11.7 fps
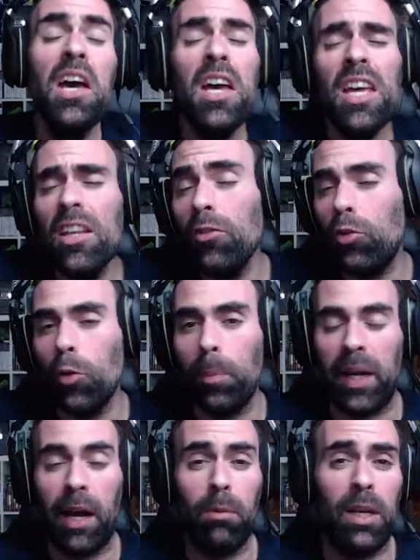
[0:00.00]

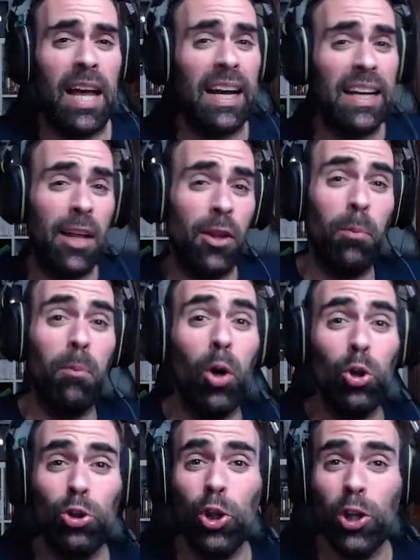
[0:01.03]
insuperable. Ha ganado
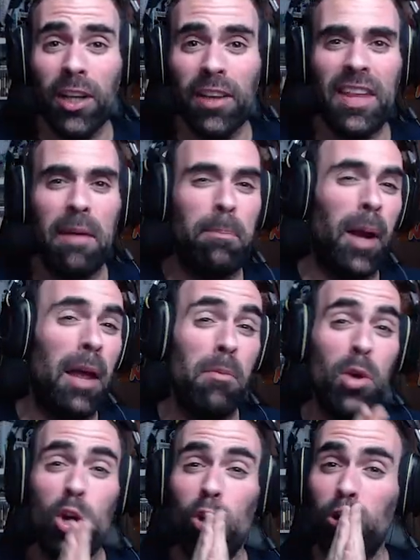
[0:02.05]
montones de
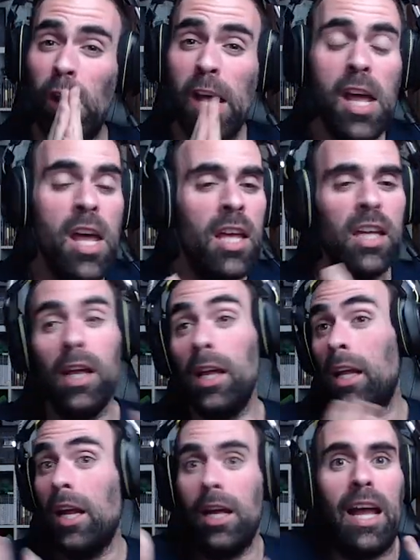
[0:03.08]
premios
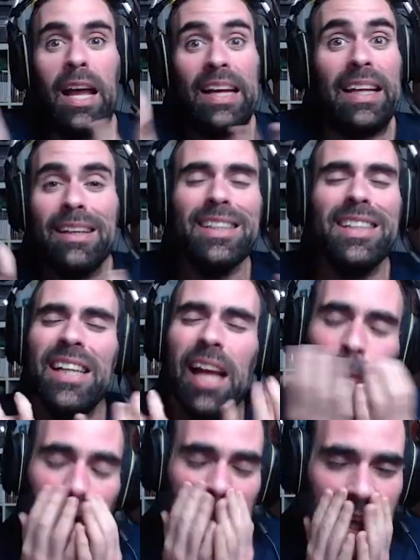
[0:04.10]
y, y la
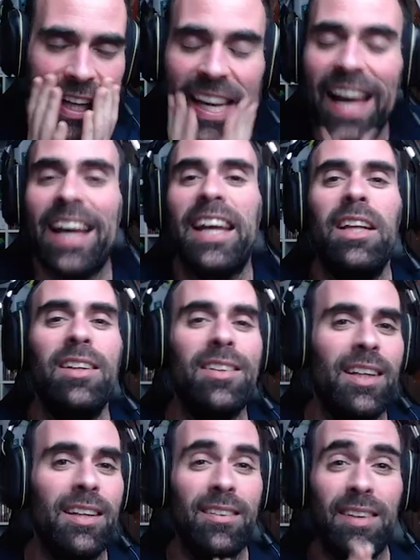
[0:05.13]
verdad que la
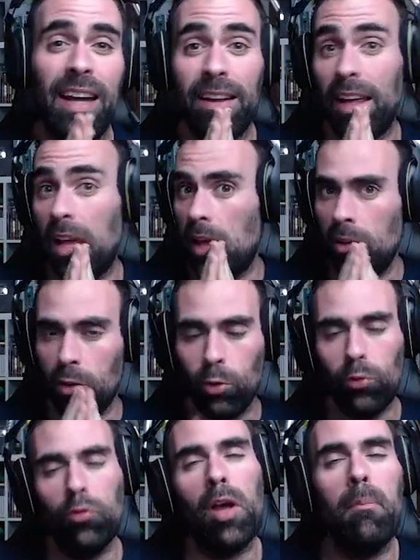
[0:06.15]
gente está
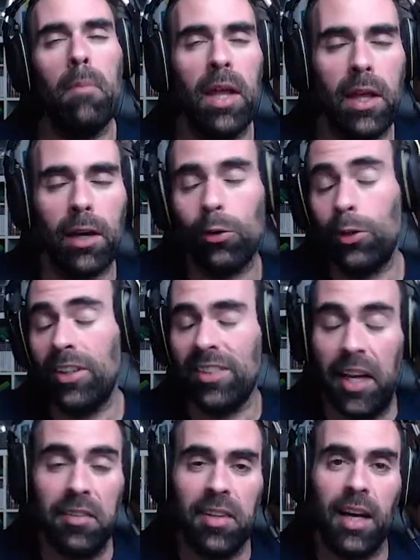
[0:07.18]
entusiasmada con
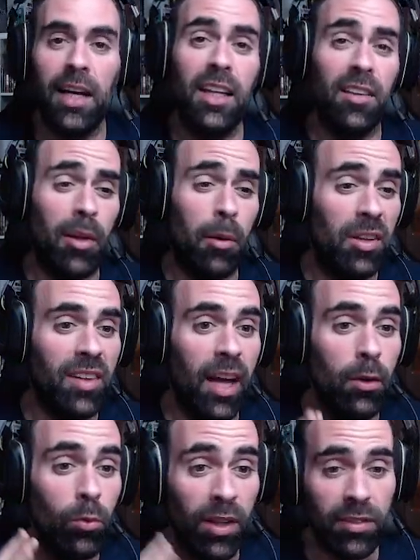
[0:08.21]
esta saga. Ya sabéis que
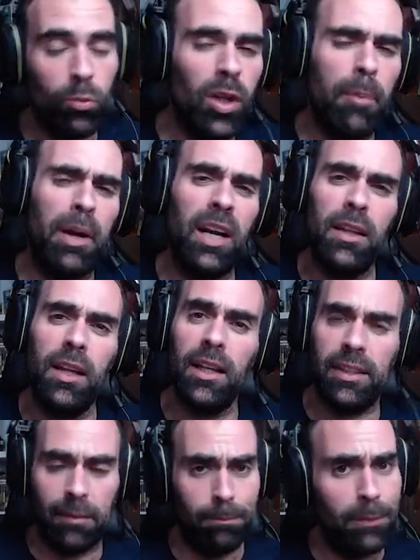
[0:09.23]
hay una segunda parte que
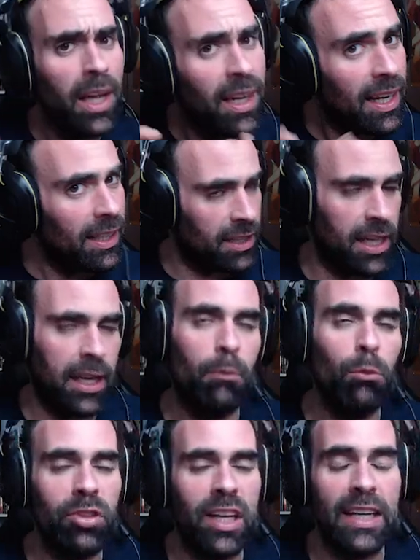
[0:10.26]
también la
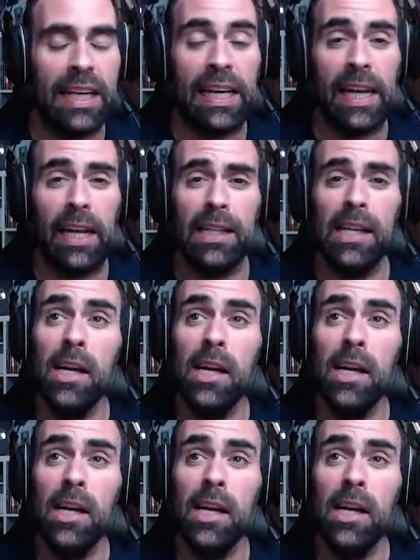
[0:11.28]
traeremos al canal